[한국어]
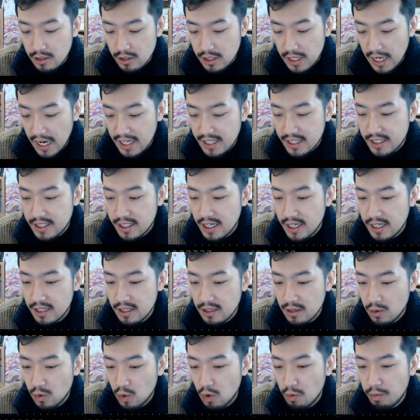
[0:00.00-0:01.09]

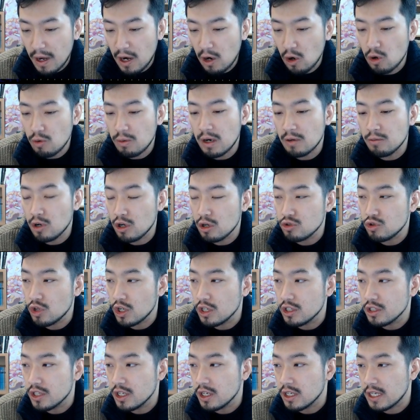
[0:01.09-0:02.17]
야채를 꼬박꼬박 먹어줘야
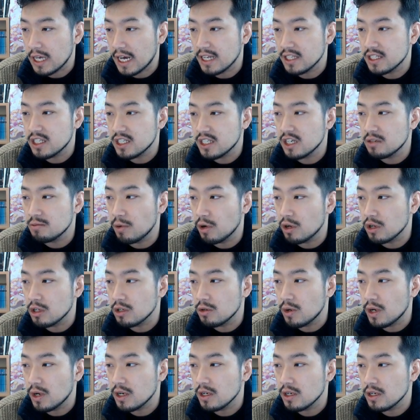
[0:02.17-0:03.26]
하는데, 야채를
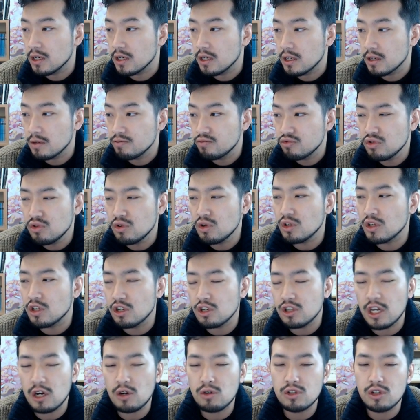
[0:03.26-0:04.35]
먹을 화... 물론
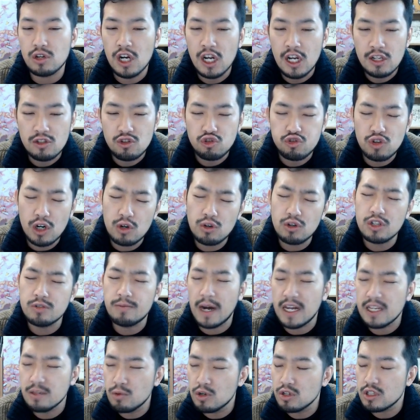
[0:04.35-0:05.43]
그렇다고 해서 중화요리를
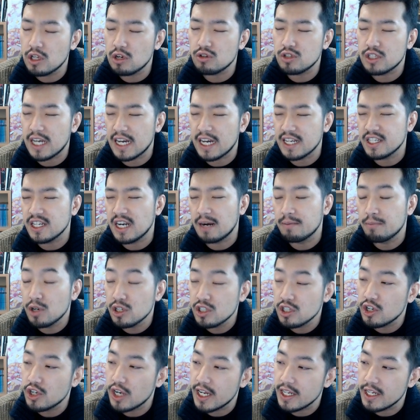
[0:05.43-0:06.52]
많이 먹는다고 해서 야채를 안 먹는
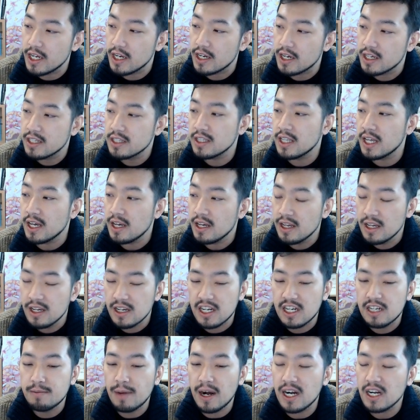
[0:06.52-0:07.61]
건 아니야. 근데
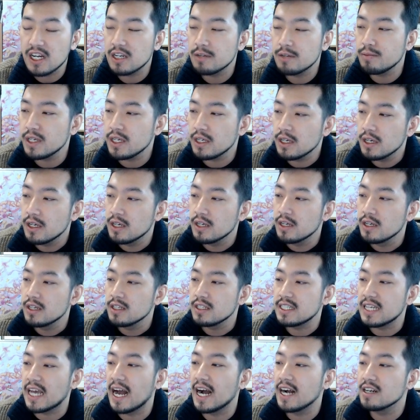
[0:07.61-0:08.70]
그만큼이
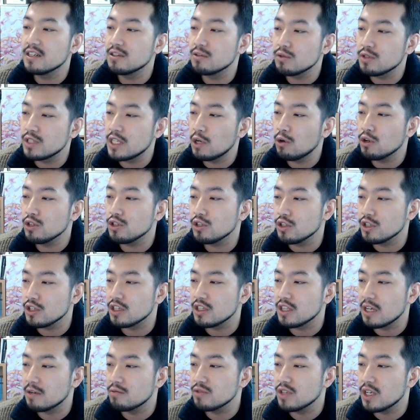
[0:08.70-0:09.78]
장으로 채워져 있기
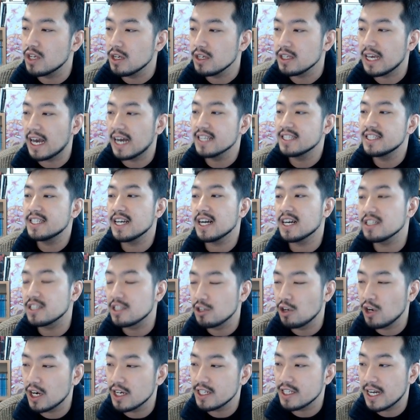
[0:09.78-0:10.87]
때문에 야채가
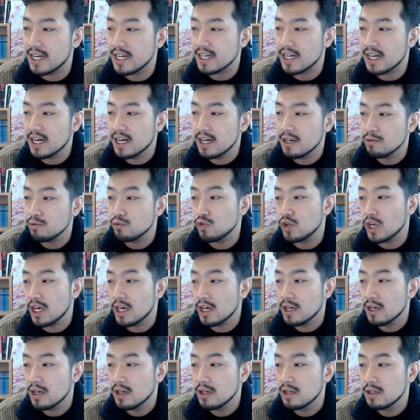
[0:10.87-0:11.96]
들어갈 자리가 위에
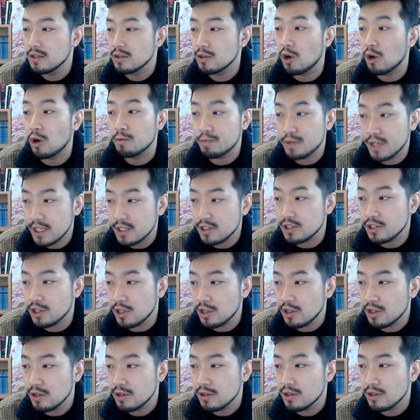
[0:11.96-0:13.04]
더 없겠죠?
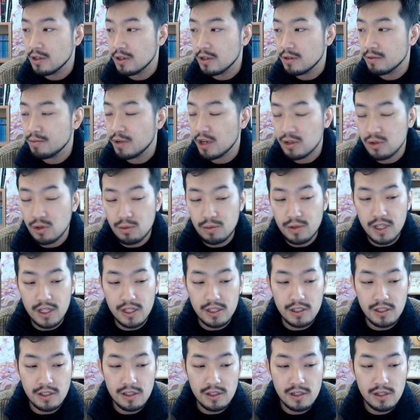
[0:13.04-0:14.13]

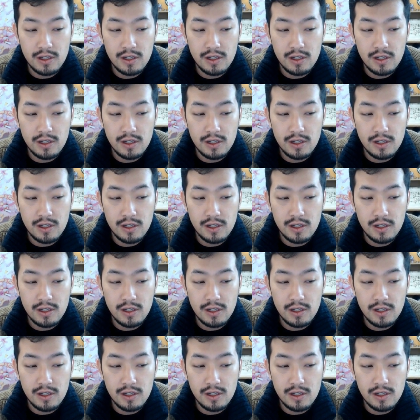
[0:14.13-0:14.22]
평소보다는.